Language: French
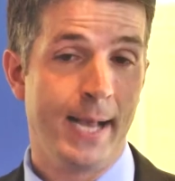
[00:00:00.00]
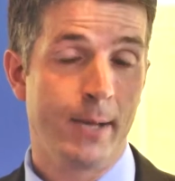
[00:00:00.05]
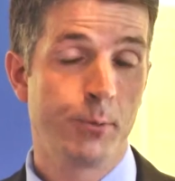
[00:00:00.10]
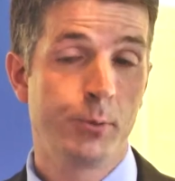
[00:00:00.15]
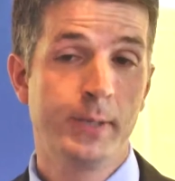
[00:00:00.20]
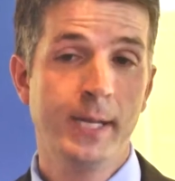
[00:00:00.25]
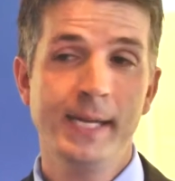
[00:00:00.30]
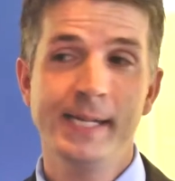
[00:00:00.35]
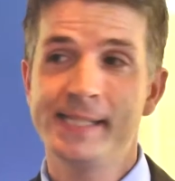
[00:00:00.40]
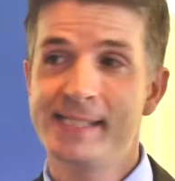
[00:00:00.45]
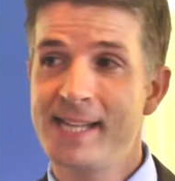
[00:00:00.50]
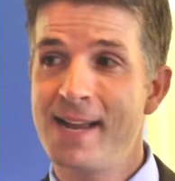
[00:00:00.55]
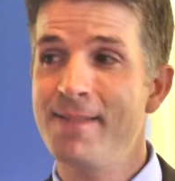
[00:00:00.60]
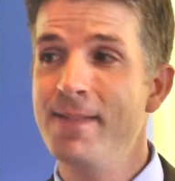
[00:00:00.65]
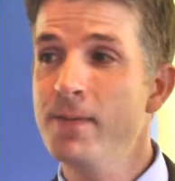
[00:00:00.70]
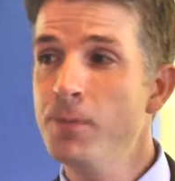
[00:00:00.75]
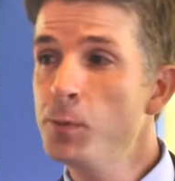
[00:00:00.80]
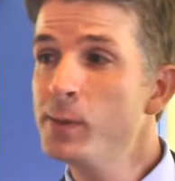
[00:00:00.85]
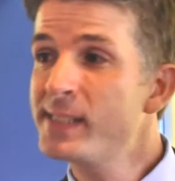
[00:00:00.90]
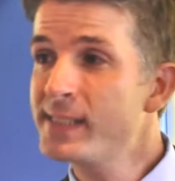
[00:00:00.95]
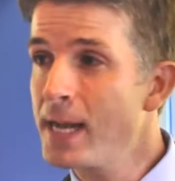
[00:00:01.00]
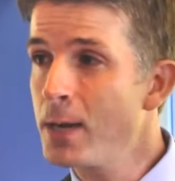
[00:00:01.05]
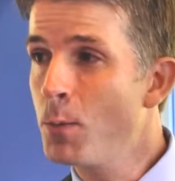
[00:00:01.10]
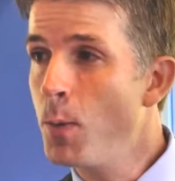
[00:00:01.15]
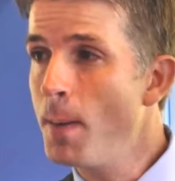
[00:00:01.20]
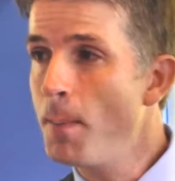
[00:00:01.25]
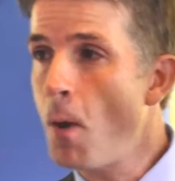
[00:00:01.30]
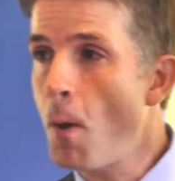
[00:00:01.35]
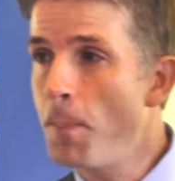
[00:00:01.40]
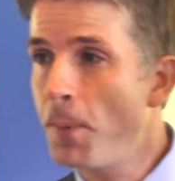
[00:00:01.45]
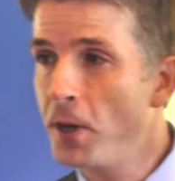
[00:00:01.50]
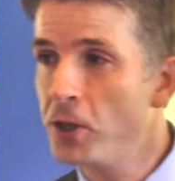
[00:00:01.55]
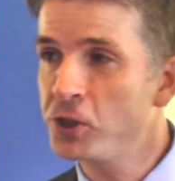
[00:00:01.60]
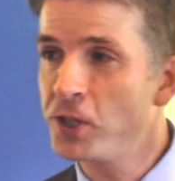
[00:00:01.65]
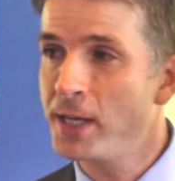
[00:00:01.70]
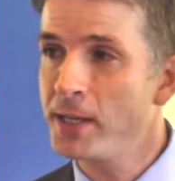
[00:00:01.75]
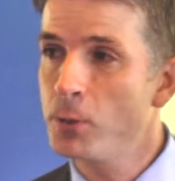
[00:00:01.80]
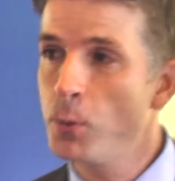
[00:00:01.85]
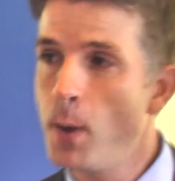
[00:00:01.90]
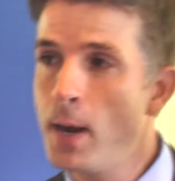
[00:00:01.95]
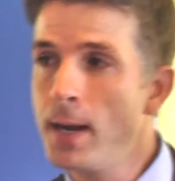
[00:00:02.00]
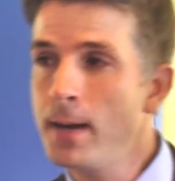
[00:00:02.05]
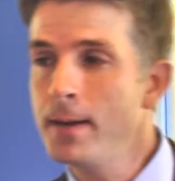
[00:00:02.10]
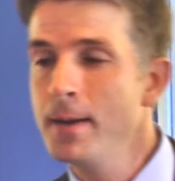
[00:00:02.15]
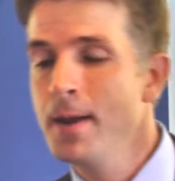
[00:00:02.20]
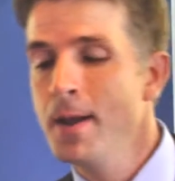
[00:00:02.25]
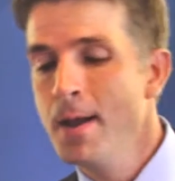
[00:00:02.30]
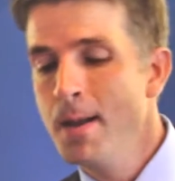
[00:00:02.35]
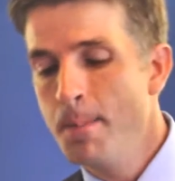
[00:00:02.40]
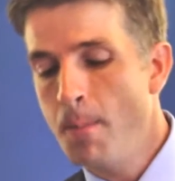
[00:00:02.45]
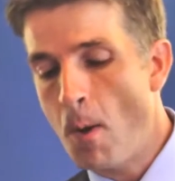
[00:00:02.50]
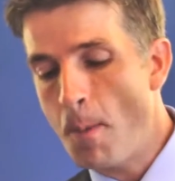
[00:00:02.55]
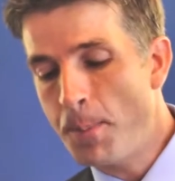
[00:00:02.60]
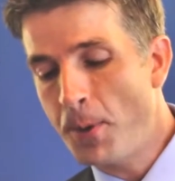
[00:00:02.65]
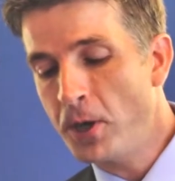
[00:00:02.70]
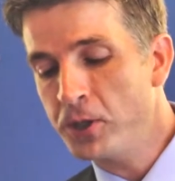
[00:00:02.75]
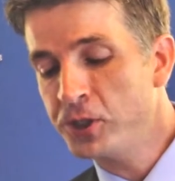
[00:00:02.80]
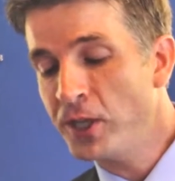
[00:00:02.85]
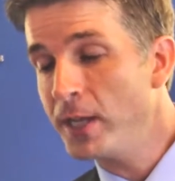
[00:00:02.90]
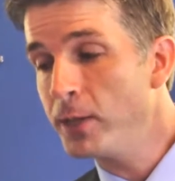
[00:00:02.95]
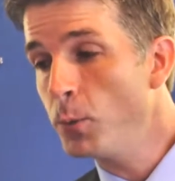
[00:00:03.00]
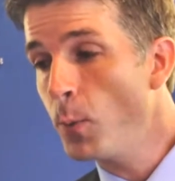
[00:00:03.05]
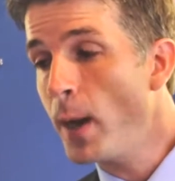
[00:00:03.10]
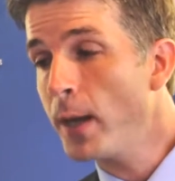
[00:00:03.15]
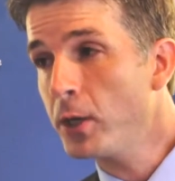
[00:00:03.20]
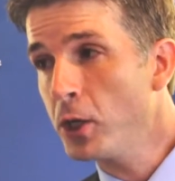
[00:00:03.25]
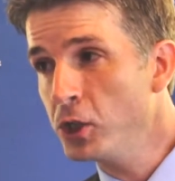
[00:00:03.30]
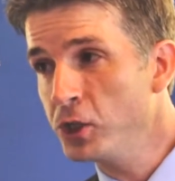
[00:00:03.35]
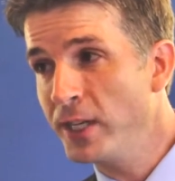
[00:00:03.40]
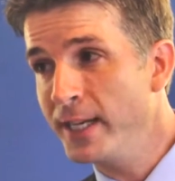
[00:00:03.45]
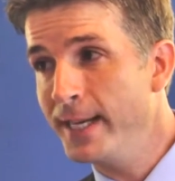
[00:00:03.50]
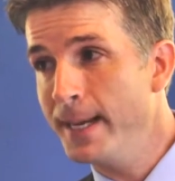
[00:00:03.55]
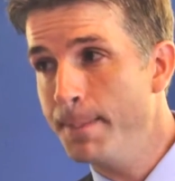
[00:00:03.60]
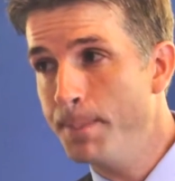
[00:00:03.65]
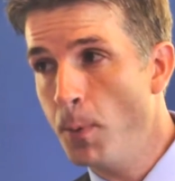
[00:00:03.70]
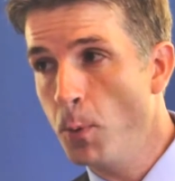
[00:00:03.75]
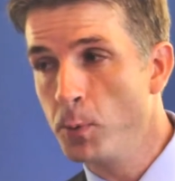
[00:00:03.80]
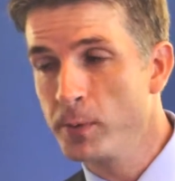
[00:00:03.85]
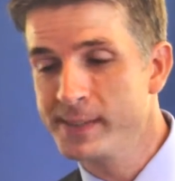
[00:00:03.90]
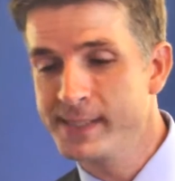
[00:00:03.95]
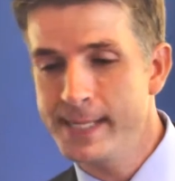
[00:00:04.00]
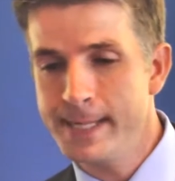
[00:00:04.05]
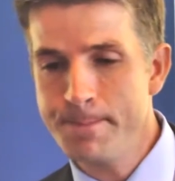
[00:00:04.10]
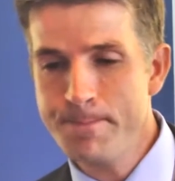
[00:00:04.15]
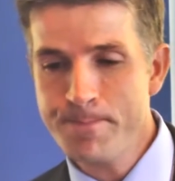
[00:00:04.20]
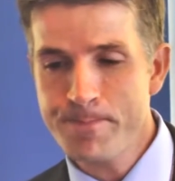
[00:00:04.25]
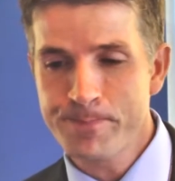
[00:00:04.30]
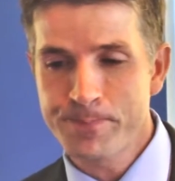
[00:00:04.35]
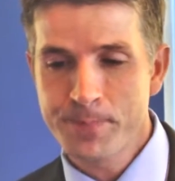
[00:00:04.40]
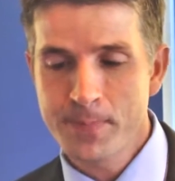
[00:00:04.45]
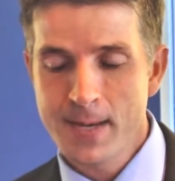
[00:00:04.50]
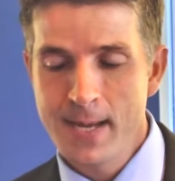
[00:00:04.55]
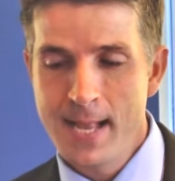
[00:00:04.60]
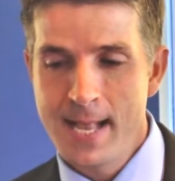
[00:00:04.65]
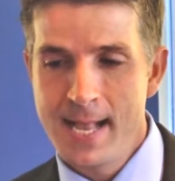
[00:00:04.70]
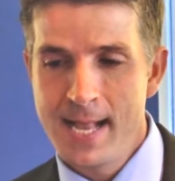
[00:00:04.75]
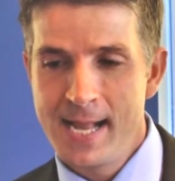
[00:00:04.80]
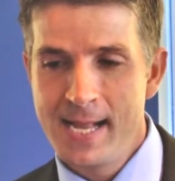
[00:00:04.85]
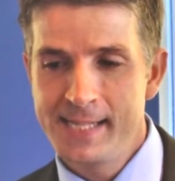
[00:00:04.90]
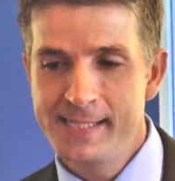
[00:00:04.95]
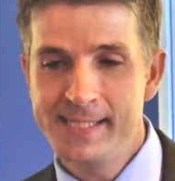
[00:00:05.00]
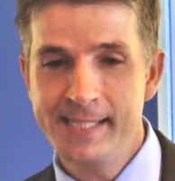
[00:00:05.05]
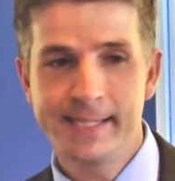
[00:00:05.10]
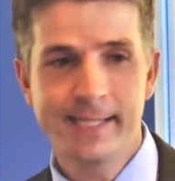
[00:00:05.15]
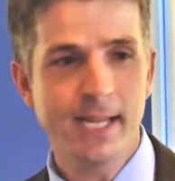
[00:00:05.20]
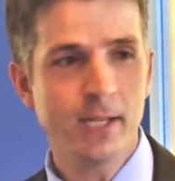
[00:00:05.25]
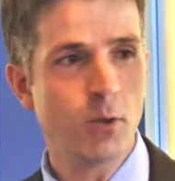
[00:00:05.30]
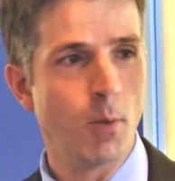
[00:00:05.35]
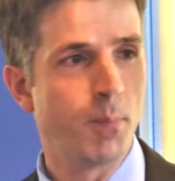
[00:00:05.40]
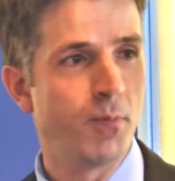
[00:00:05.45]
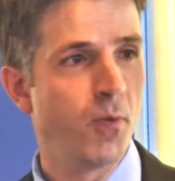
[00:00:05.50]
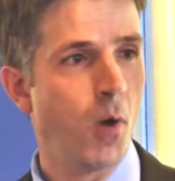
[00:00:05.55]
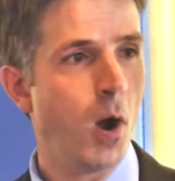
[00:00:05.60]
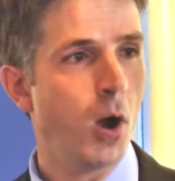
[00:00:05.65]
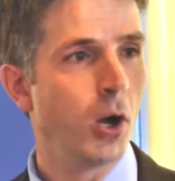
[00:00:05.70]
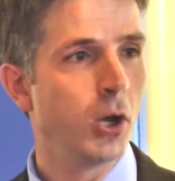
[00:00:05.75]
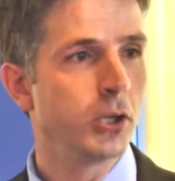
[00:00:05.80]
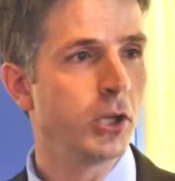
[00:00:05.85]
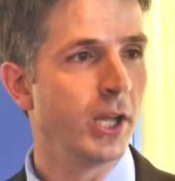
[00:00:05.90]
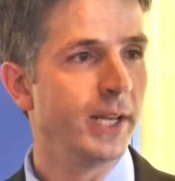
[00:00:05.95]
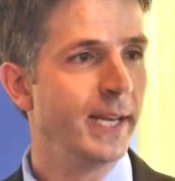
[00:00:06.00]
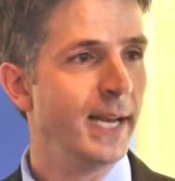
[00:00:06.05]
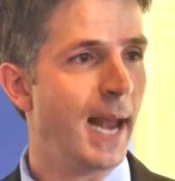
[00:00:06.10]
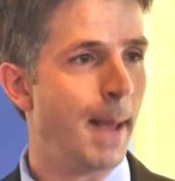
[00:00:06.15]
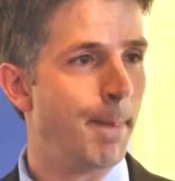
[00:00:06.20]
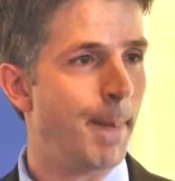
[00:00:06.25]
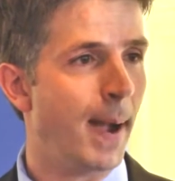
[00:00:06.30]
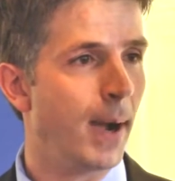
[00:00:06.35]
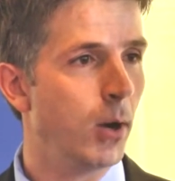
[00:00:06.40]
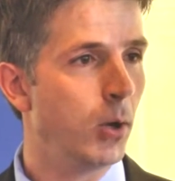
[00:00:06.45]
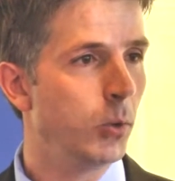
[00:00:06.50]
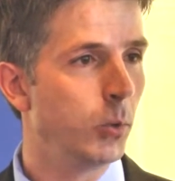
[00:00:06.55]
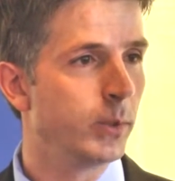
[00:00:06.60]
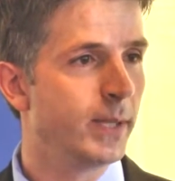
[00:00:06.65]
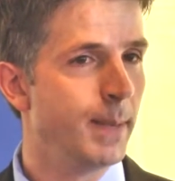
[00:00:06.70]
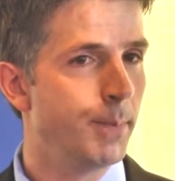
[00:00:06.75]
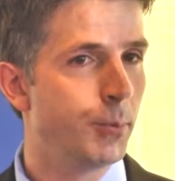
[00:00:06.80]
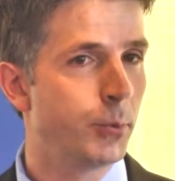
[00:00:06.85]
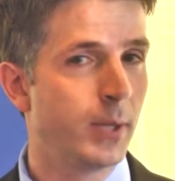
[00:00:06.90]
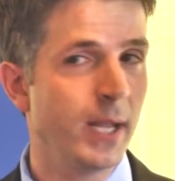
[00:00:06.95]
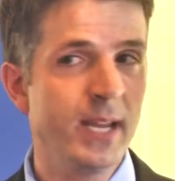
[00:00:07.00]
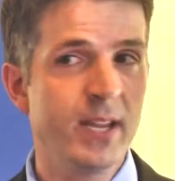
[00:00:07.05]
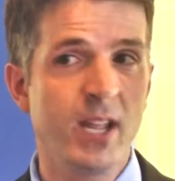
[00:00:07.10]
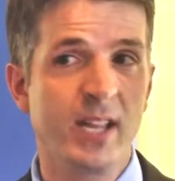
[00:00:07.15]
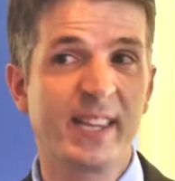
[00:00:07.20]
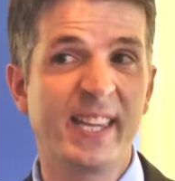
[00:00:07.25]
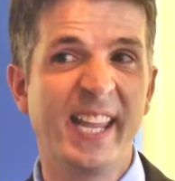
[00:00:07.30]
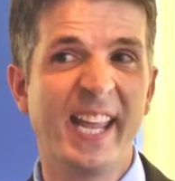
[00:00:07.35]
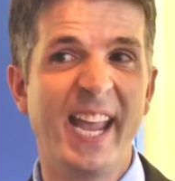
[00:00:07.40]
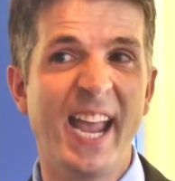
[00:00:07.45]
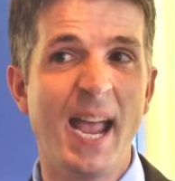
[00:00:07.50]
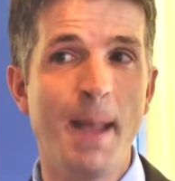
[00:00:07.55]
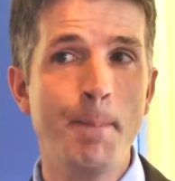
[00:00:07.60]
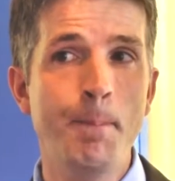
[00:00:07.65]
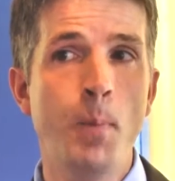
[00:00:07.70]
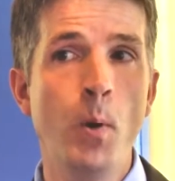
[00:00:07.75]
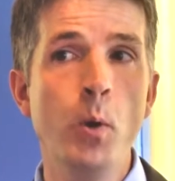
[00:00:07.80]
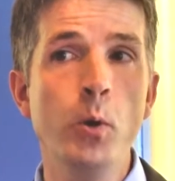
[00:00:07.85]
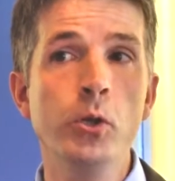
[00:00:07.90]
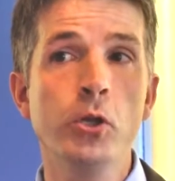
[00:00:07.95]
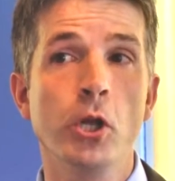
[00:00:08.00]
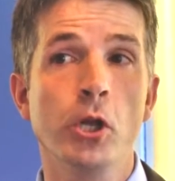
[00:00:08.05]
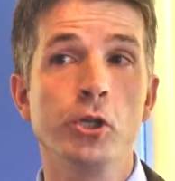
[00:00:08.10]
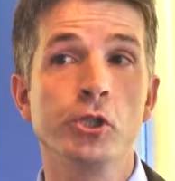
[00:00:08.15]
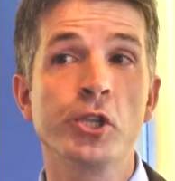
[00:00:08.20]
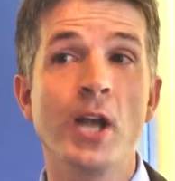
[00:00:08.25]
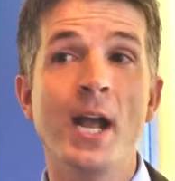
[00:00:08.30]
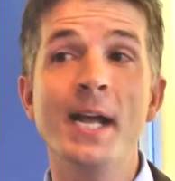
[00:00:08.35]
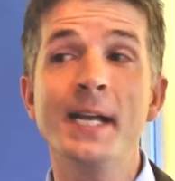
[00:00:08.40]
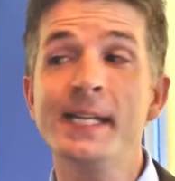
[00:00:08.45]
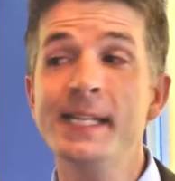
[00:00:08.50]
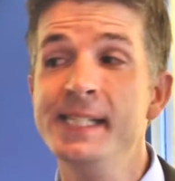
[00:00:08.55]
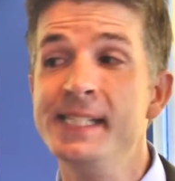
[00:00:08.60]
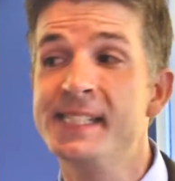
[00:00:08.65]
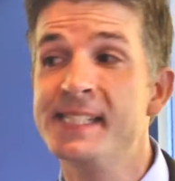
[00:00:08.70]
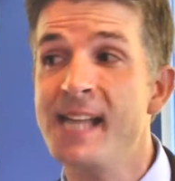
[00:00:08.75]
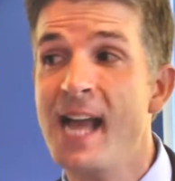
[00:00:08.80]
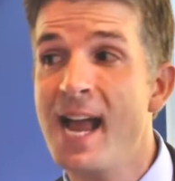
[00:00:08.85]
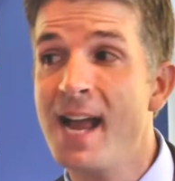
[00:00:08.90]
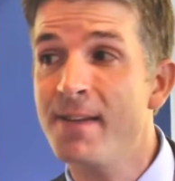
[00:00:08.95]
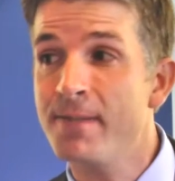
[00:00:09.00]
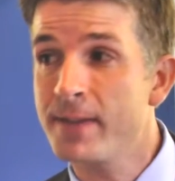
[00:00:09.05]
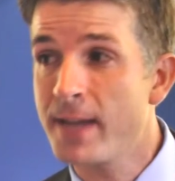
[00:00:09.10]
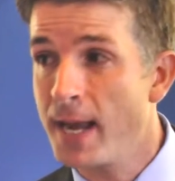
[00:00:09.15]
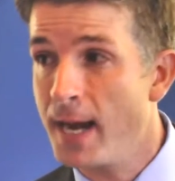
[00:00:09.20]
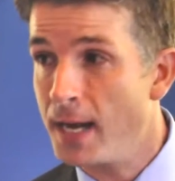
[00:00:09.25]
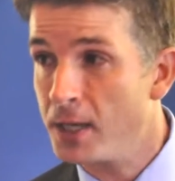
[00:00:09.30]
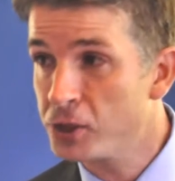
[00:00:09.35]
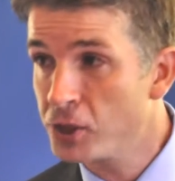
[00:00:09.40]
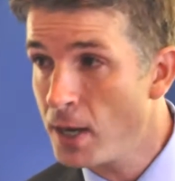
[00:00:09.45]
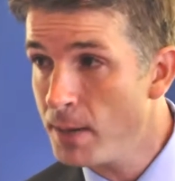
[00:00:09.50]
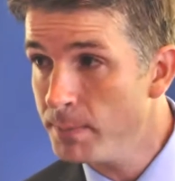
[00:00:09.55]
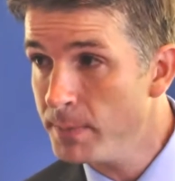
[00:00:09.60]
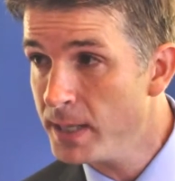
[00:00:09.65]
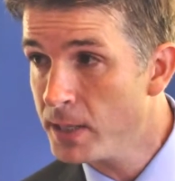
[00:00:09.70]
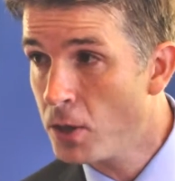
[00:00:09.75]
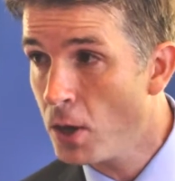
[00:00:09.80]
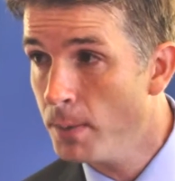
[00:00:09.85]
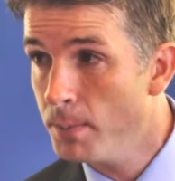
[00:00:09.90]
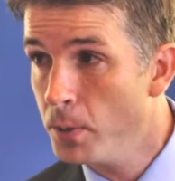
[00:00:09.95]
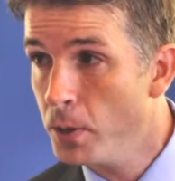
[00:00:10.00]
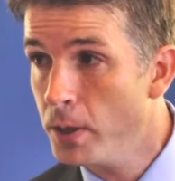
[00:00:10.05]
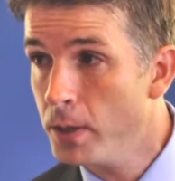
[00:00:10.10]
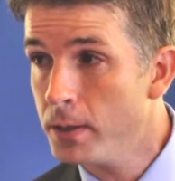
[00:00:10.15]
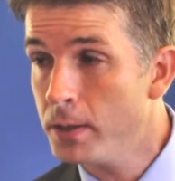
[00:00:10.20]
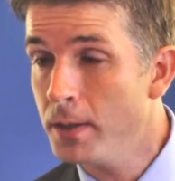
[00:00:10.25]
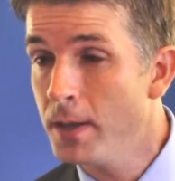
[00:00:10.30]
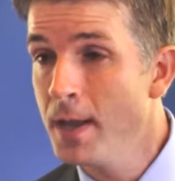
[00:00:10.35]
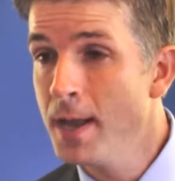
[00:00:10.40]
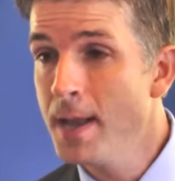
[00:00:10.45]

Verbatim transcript: Écoutez, savez-vous c'était quoi mon projet de loi? Mon projet de loi que j'ai déposé, c'était de pouvoir redonner la parole aux députés. Il y a très peu de gens qui savent qu'à la Chambre des communes,